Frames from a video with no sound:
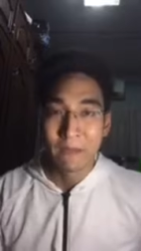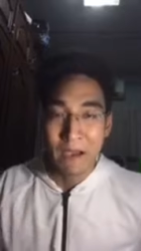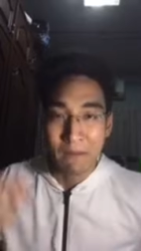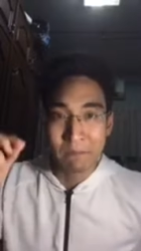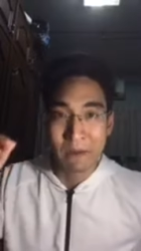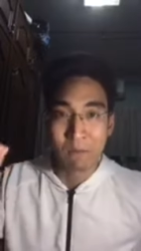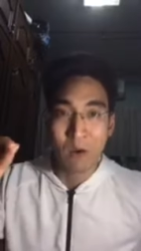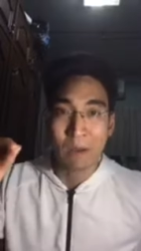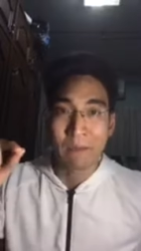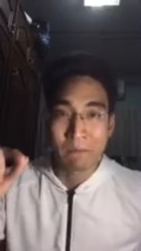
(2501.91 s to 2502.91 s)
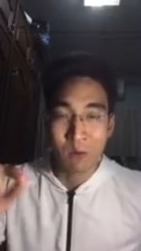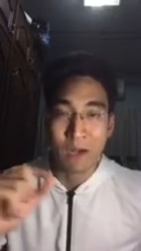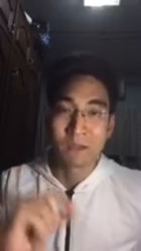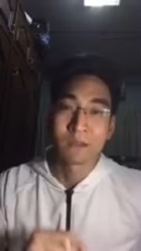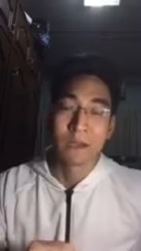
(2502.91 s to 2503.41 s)
ถ้ามันเป็นบวกเป็นบวก
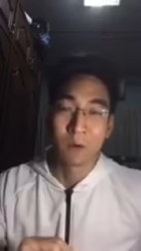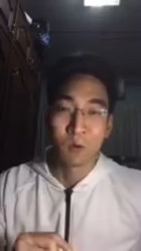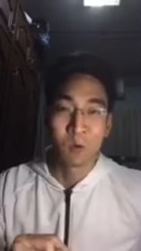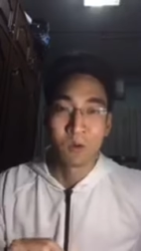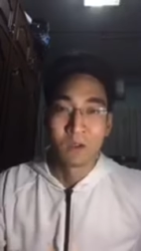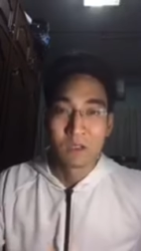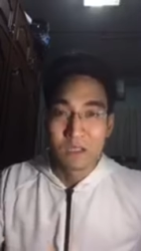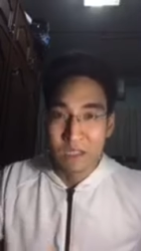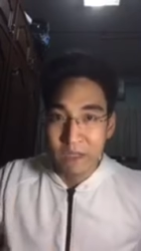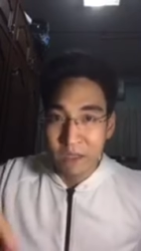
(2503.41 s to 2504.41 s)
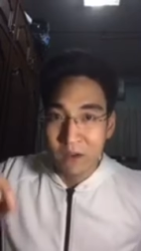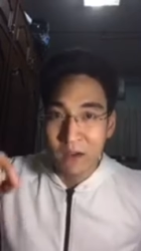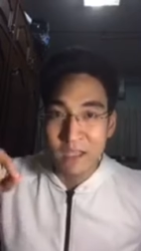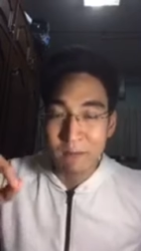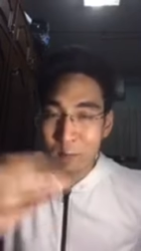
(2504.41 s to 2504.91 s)
ทั้งคู่ชีวิตน้อง
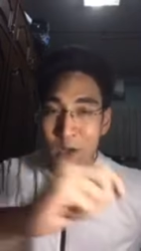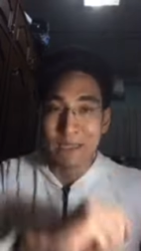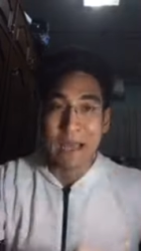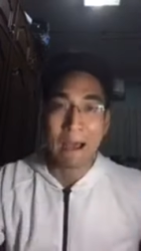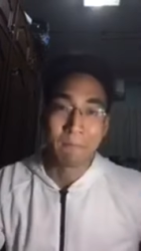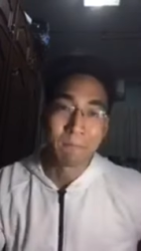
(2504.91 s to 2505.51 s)
ก็จะบวกตาม